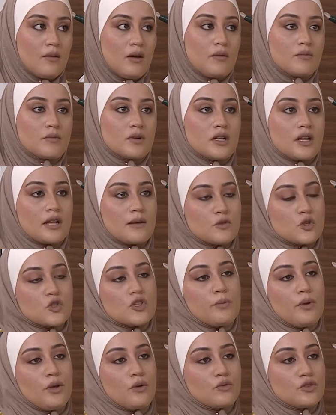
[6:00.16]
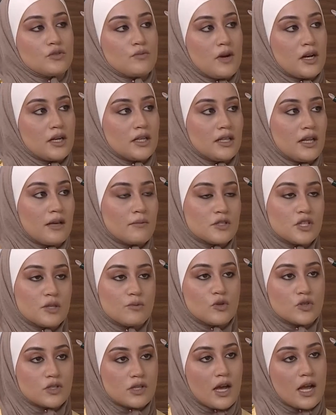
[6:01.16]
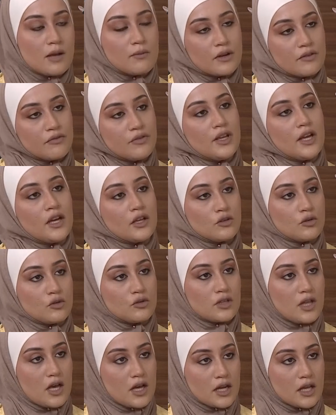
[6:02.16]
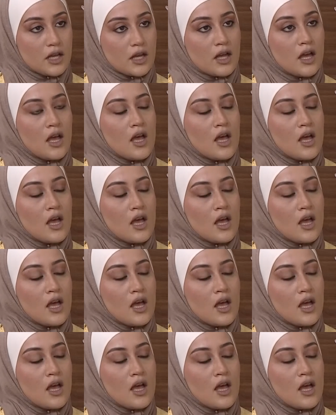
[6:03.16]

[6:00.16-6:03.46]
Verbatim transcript: عمر ال 75 و80 عم يصيبهم زهايمر في عندهم تاريخ